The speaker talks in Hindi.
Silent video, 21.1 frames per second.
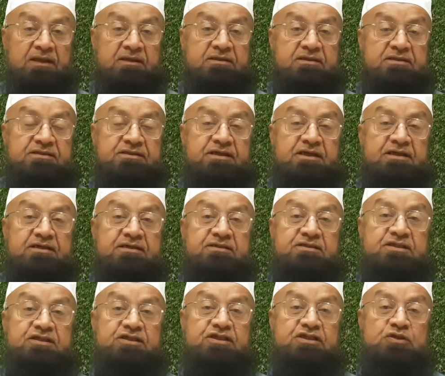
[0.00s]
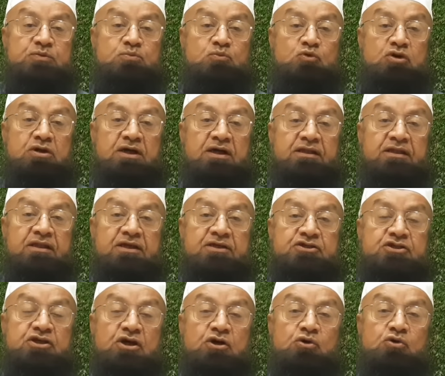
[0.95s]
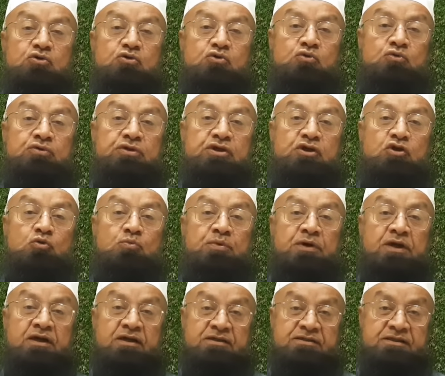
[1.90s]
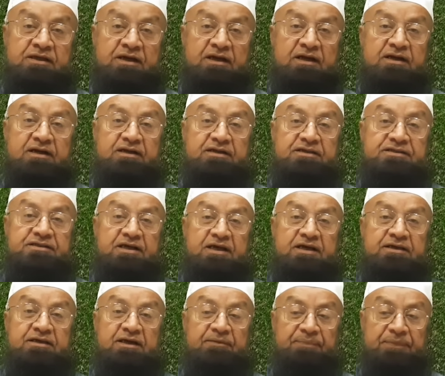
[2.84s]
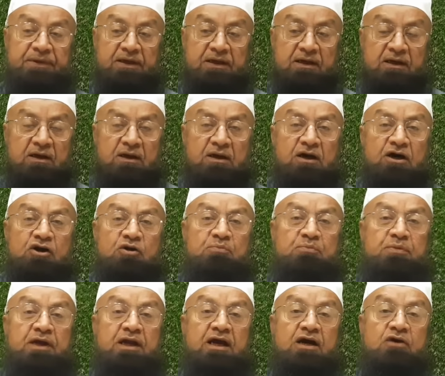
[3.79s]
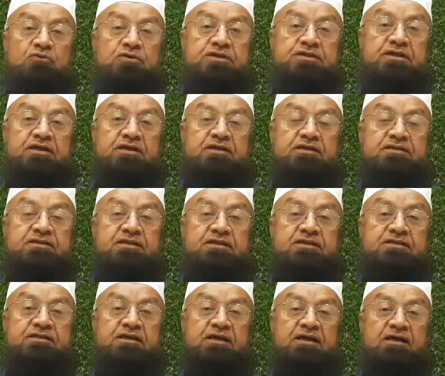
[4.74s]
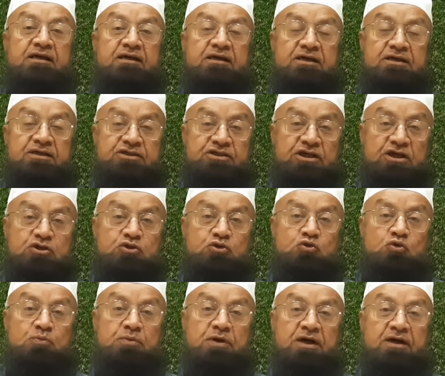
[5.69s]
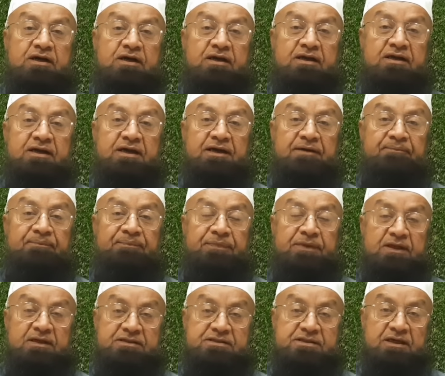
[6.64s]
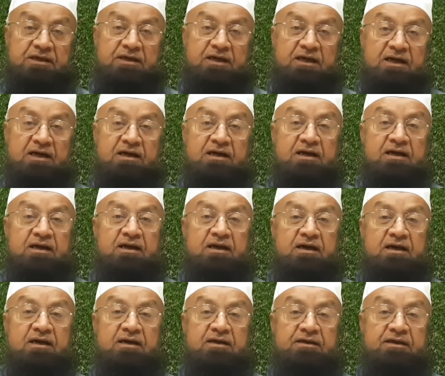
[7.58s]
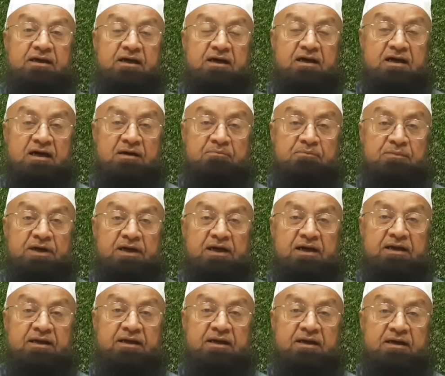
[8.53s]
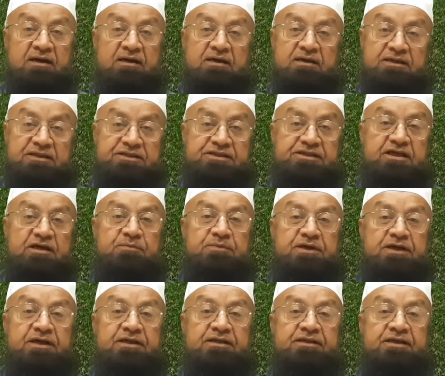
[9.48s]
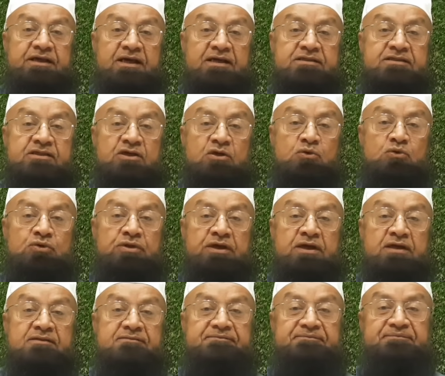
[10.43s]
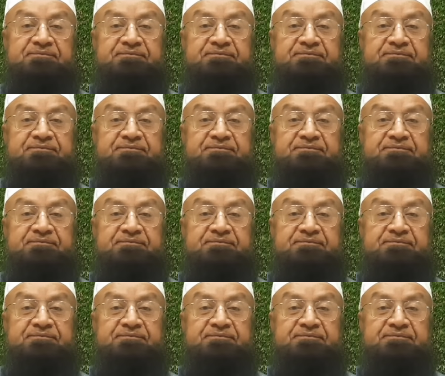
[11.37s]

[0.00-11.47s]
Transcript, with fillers: जिनसे किसी किस्म का अंदेशा हो तो उनके ऊपर नज़र रखनी चाहिए और बिला वजह किसी से शक शुबा करके झगड़ा करना या काम बढ़ाना इससे भी एहतियात ज़रूरी है